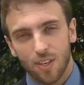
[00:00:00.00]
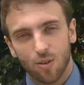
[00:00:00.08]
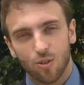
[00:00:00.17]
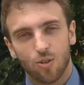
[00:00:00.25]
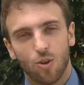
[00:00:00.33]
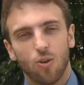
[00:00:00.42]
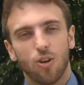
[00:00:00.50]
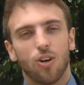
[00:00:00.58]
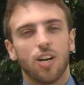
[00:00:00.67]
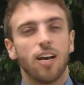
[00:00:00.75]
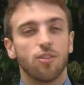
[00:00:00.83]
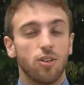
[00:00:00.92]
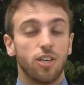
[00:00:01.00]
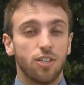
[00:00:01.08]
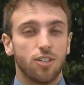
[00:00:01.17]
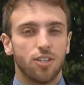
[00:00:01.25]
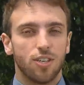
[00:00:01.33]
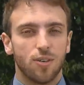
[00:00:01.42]
Eu sou o Leonardo
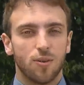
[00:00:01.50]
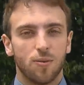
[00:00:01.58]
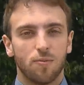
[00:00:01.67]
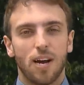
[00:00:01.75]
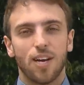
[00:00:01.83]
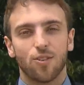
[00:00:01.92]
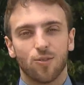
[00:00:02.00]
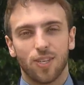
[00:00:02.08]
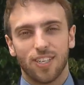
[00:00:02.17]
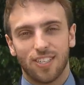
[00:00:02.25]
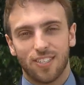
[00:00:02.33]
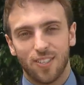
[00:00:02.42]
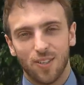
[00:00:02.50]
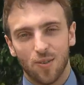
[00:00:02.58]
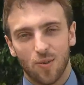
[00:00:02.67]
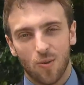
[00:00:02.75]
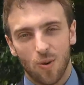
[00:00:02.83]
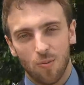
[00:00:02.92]
Lins, mais
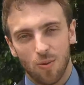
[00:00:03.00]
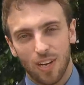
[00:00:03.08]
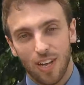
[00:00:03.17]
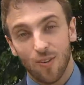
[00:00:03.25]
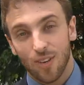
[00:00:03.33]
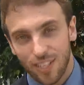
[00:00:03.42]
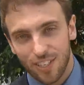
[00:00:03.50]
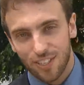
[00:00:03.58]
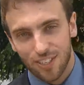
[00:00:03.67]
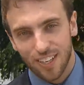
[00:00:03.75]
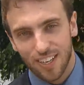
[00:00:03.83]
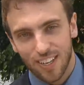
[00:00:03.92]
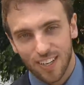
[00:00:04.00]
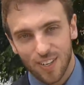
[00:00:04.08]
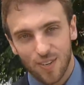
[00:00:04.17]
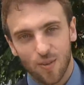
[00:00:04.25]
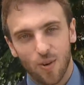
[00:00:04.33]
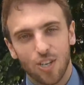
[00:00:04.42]
conhecido como Léo Lins,
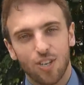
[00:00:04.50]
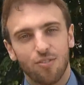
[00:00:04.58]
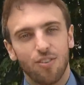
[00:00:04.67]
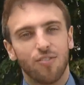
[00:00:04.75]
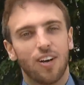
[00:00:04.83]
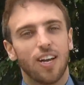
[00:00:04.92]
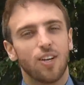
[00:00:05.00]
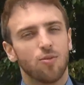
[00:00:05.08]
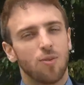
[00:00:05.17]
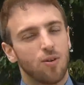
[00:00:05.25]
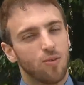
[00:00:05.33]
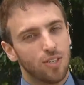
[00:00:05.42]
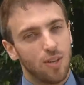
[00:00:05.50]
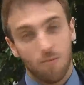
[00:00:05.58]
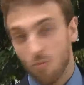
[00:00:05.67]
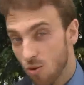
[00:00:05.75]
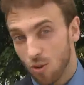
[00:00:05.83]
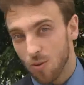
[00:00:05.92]
e hoje vim falar de uma coisa
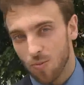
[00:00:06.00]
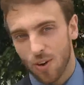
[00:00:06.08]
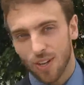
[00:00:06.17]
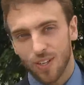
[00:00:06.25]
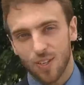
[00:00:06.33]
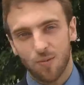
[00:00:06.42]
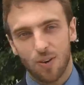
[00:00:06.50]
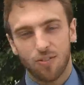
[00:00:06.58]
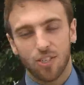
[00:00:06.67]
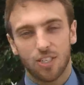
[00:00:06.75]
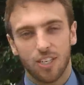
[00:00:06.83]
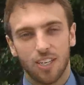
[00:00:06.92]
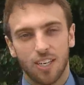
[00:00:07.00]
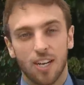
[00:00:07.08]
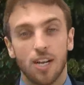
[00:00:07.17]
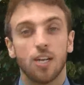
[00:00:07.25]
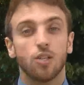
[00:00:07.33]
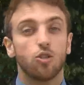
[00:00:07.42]
muito importante para você:
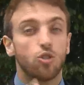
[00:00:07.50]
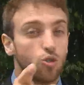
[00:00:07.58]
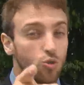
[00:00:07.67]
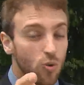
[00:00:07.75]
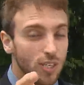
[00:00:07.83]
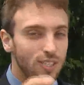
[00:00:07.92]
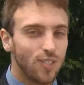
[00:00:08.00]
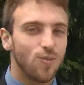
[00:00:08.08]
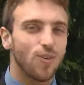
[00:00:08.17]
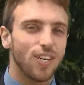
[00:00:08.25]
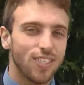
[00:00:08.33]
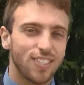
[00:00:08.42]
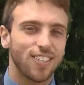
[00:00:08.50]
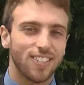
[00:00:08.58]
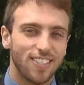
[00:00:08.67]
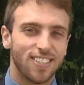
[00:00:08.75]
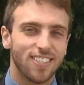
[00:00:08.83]
sua segurança.